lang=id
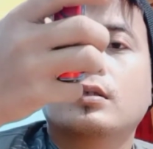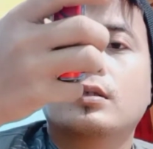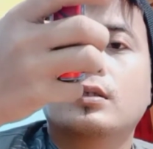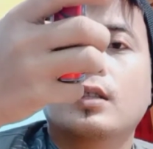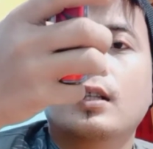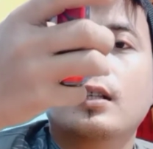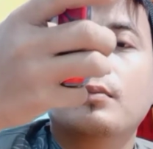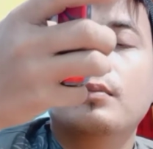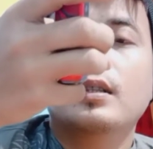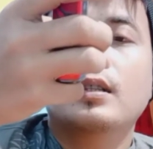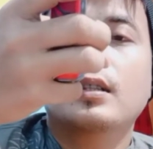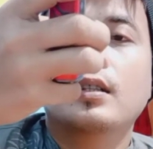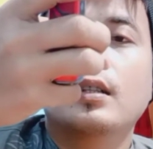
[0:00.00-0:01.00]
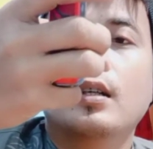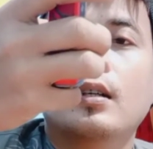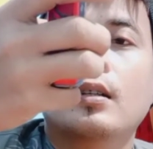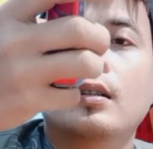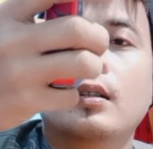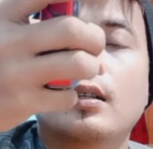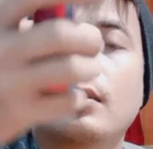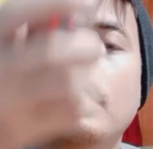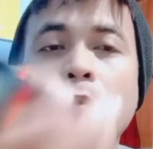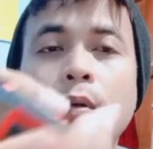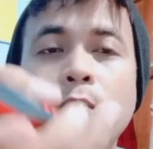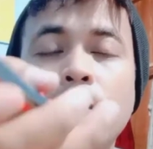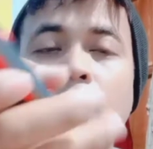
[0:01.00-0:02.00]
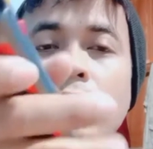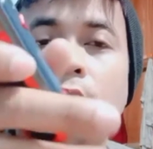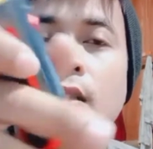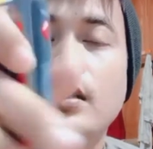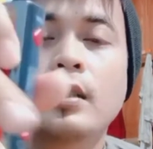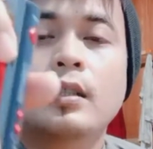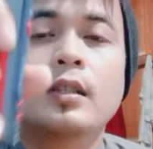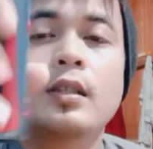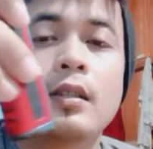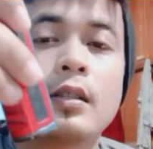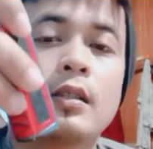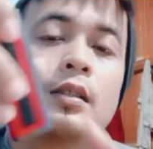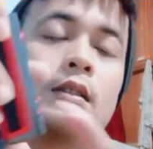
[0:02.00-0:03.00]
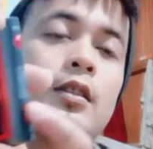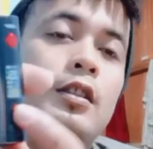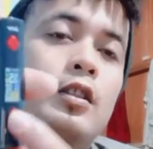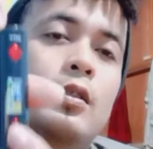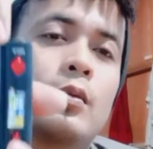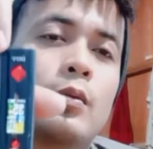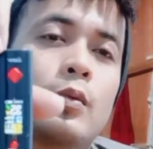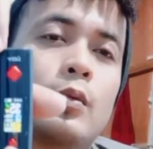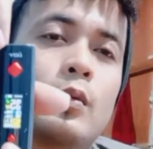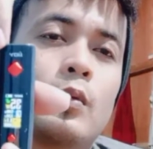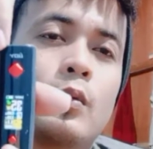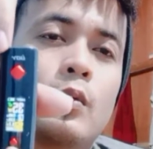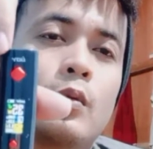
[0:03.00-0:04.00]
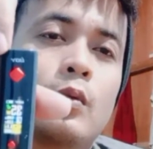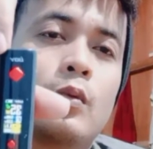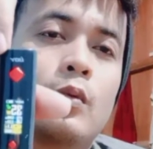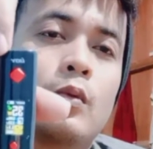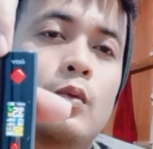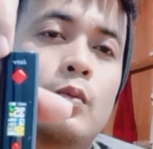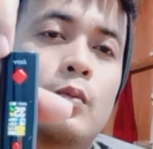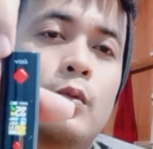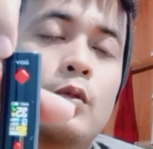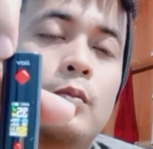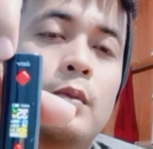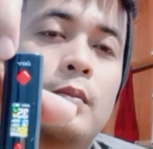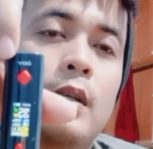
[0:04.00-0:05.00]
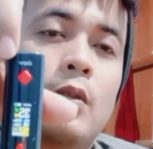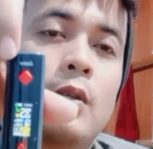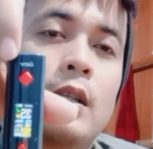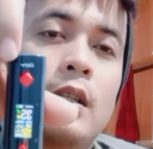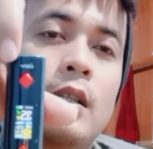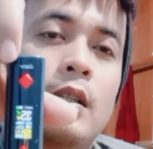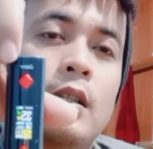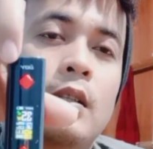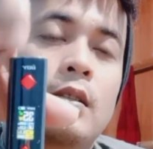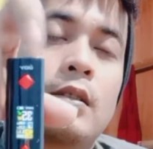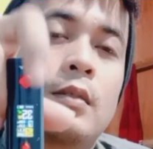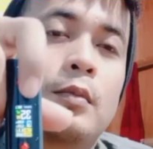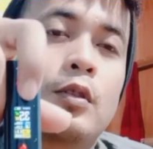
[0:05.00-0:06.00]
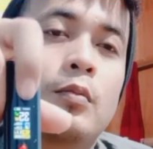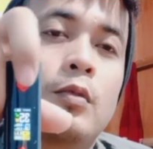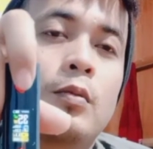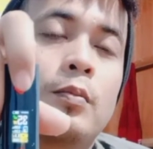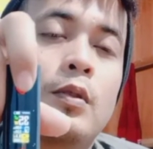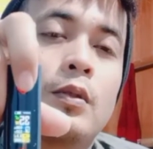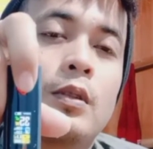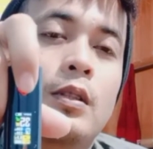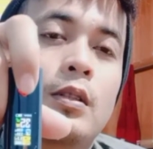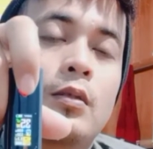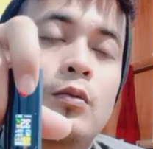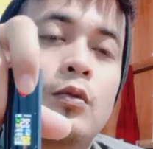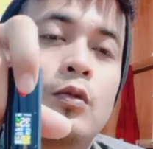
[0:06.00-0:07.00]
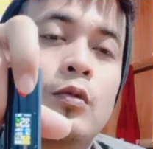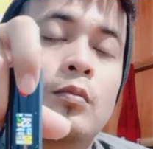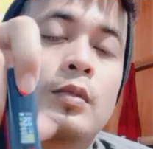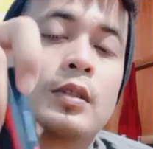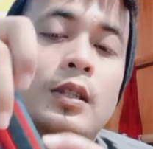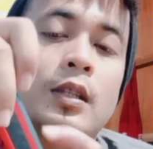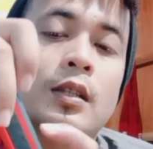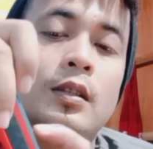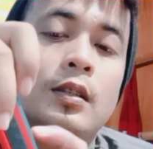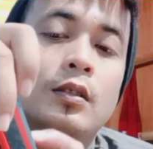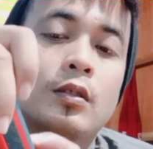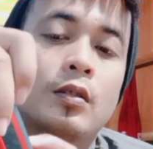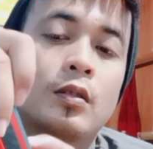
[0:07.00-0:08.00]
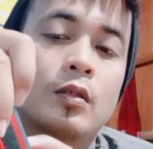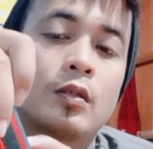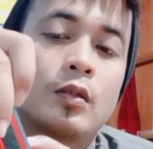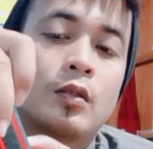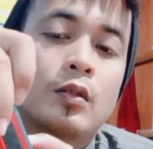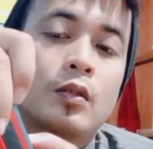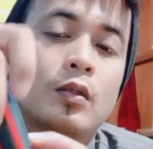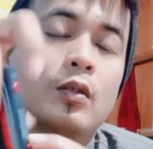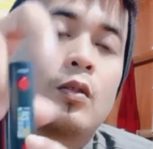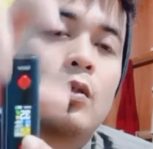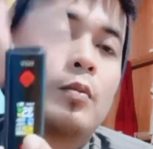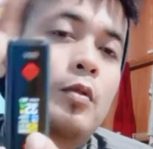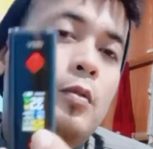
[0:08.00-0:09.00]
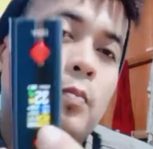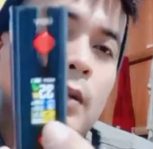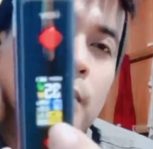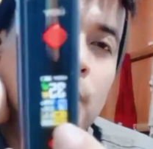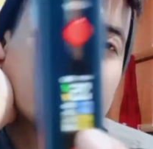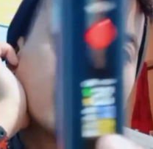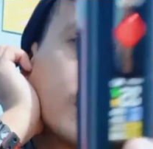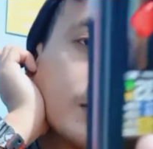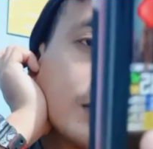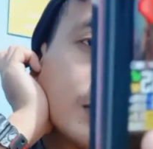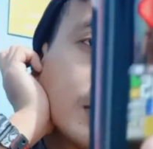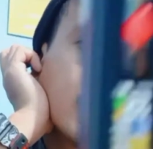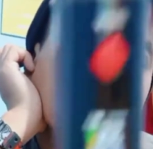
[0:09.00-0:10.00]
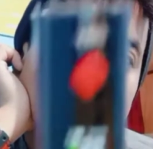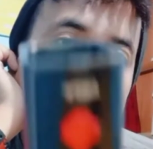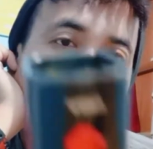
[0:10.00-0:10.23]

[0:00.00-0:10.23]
cara menghilangkan popnya ini ini perlu membawa sama tombol power untuk menghilangkan nomor popnya ini guys